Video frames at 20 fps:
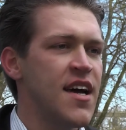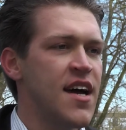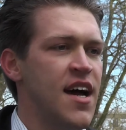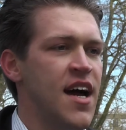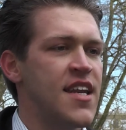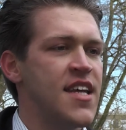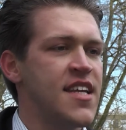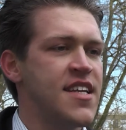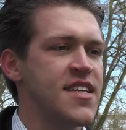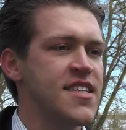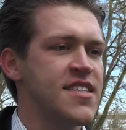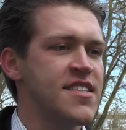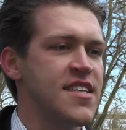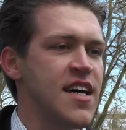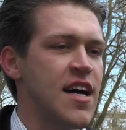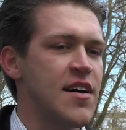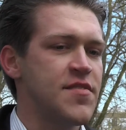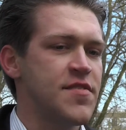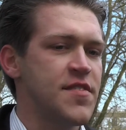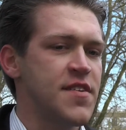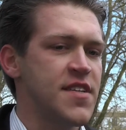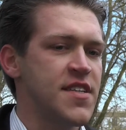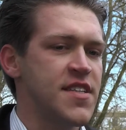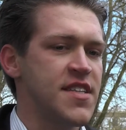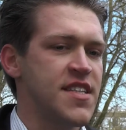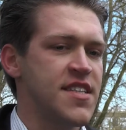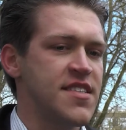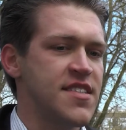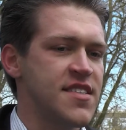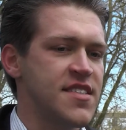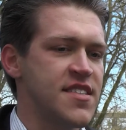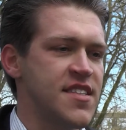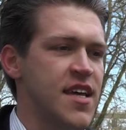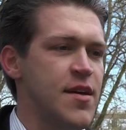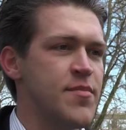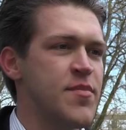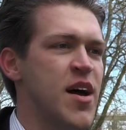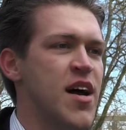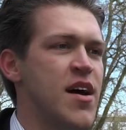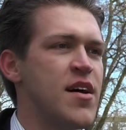Allerdings darf dieses
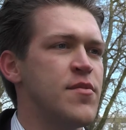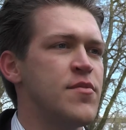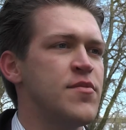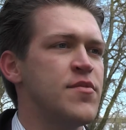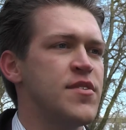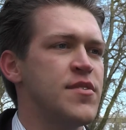Thema